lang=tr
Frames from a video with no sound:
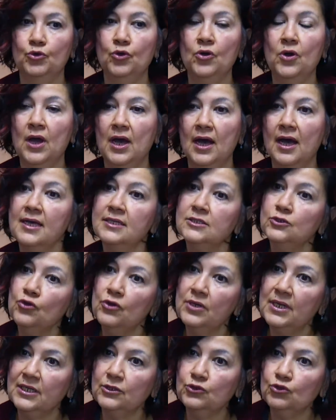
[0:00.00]
bu. Az
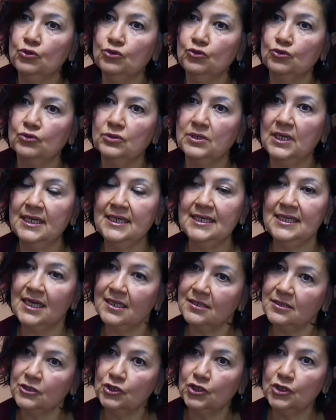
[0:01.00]
gören çocuklar
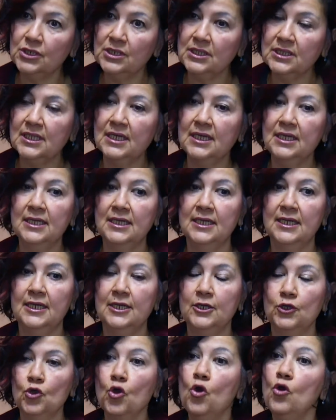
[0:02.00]
yanlışlıkla
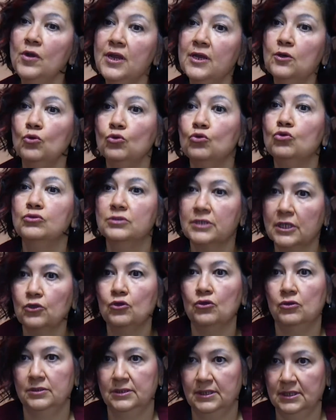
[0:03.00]
körler okuluna
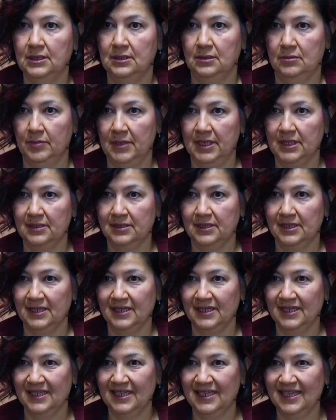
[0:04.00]
gönderilmek.
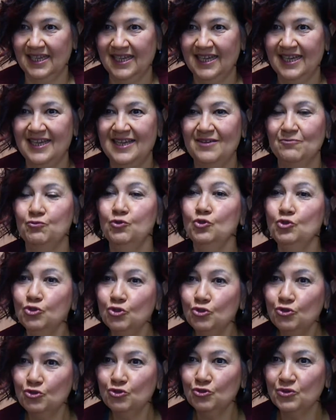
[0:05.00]
Bu
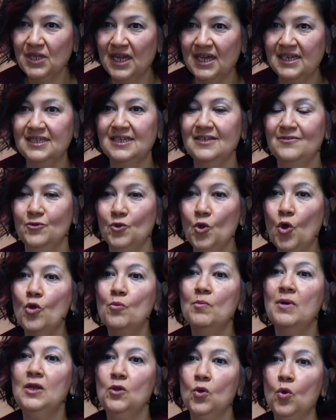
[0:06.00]
çocuklar
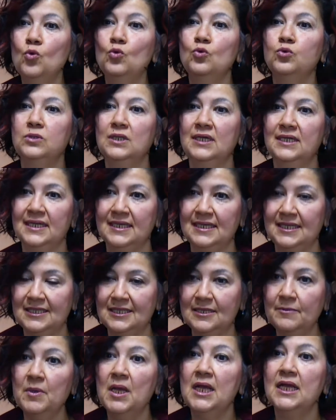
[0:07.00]
normal okullara
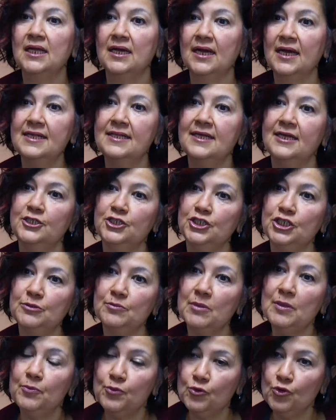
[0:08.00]
gidip
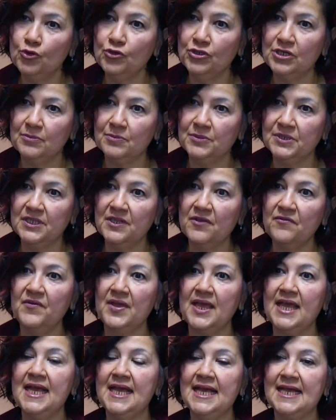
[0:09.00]
kaynaştırma programında
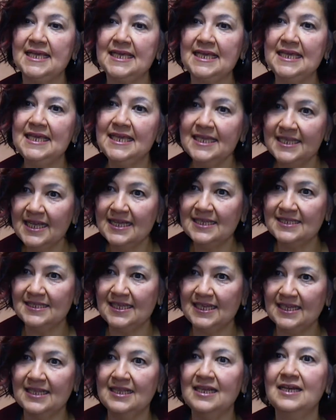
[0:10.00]
ve iyi
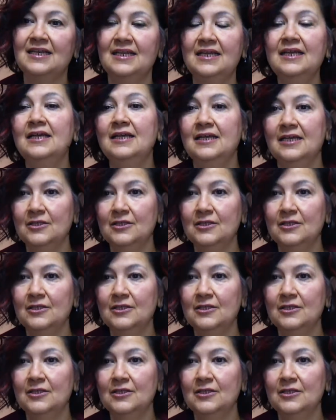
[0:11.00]
desteklerle